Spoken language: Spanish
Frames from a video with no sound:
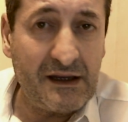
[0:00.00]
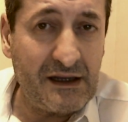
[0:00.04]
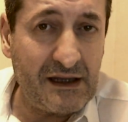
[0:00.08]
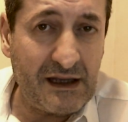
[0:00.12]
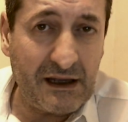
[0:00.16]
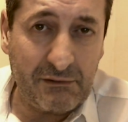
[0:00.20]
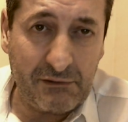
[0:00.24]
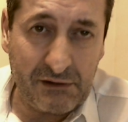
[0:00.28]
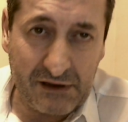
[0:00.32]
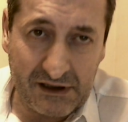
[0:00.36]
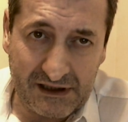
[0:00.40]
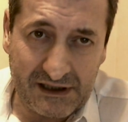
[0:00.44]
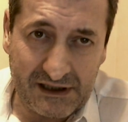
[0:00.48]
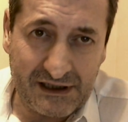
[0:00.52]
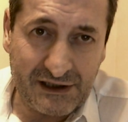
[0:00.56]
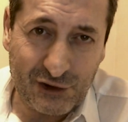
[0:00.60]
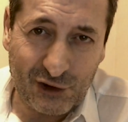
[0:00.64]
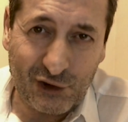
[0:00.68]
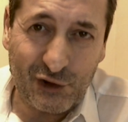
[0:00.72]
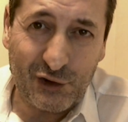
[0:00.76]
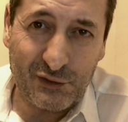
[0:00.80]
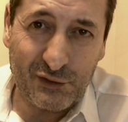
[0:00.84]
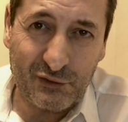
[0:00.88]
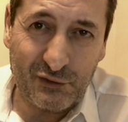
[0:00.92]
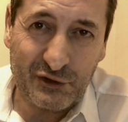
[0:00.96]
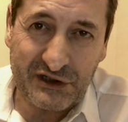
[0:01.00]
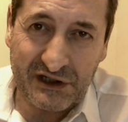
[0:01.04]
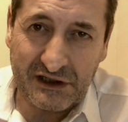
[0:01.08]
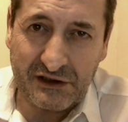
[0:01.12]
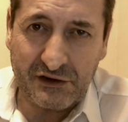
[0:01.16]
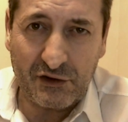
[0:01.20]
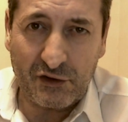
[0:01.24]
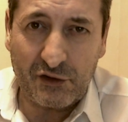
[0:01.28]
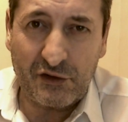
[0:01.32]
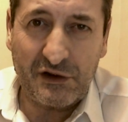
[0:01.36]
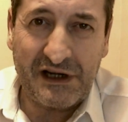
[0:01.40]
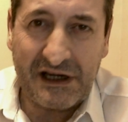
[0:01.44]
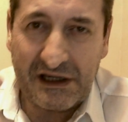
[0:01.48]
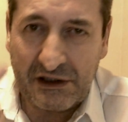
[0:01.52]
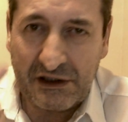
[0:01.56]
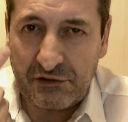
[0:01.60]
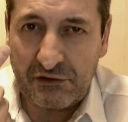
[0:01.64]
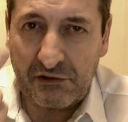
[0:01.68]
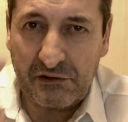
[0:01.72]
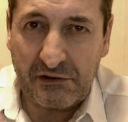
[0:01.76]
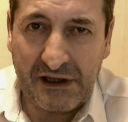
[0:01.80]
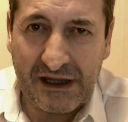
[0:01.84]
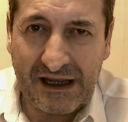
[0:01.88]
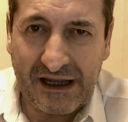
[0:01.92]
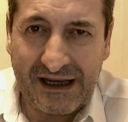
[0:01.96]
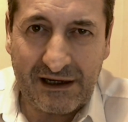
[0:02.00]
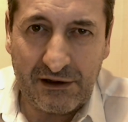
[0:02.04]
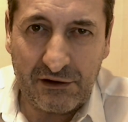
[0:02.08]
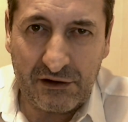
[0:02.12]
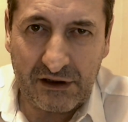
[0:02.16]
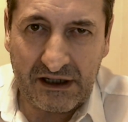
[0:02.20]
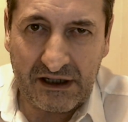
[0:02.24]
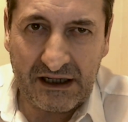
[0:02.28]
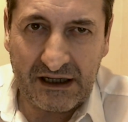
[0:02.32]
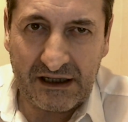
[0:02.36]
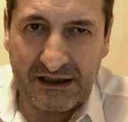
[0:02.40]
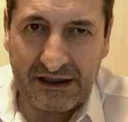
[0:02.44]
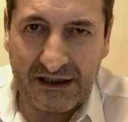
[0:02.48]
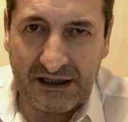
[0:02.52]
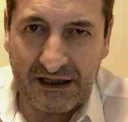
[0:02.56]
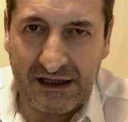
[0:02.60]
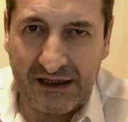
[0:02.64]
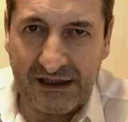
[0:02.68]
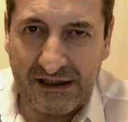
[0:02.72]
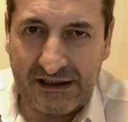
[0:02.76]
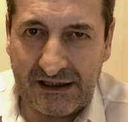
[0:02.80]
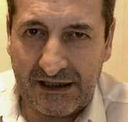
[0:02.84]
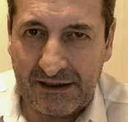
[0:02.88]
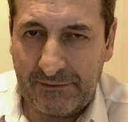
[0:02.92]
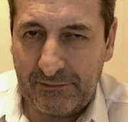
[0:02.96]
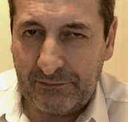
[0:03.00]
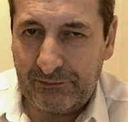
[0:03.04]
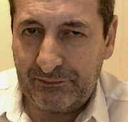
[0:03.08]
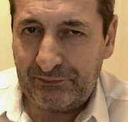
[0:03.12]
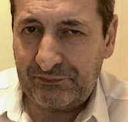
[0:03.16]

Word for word: que habían hecho los muchachos con la suavidad que lo caracteriza.